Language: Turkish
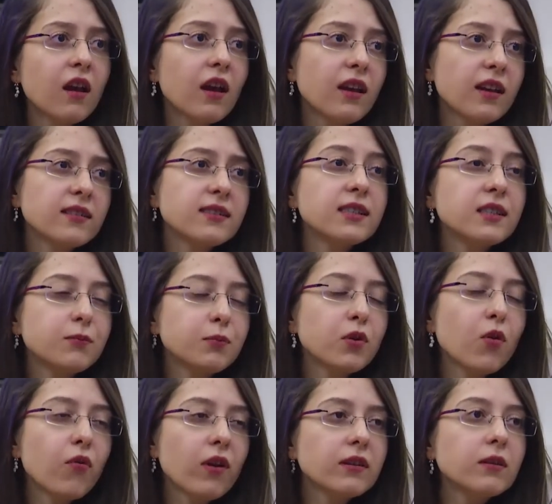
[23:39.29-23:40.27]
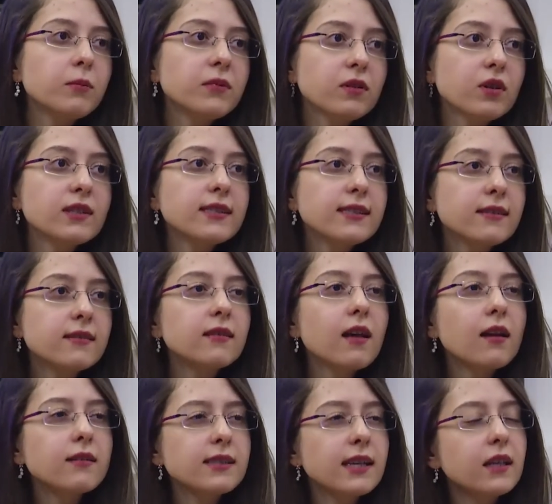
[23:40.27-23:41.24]
e, triptofan amino
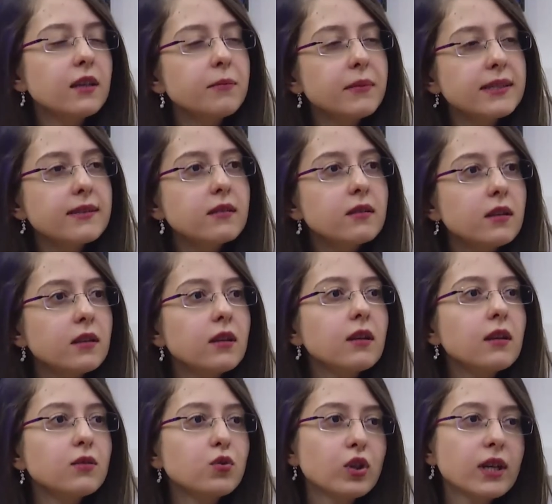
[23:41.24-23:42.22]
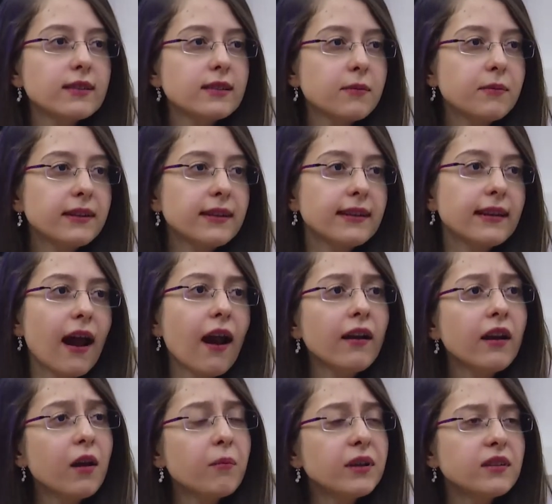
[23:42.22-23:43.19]
asitinden zengin besinleri tüketebilirler.
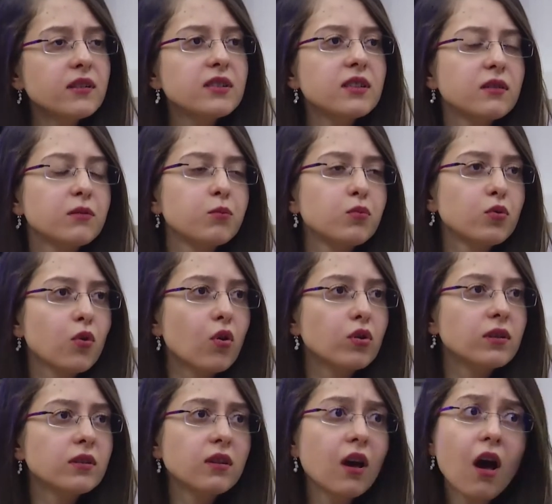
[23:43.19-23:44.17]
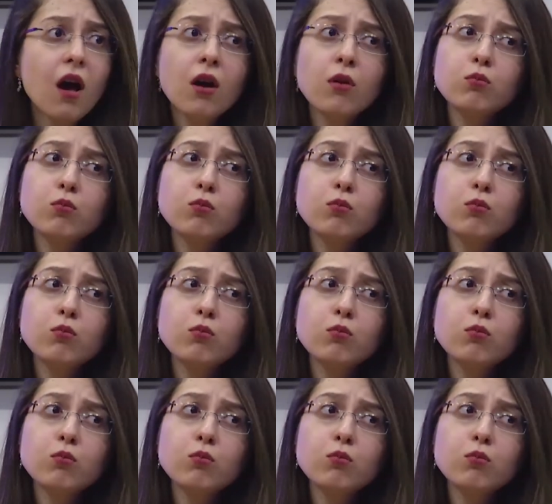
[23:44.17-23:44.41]
Hemen açalım bu noktada.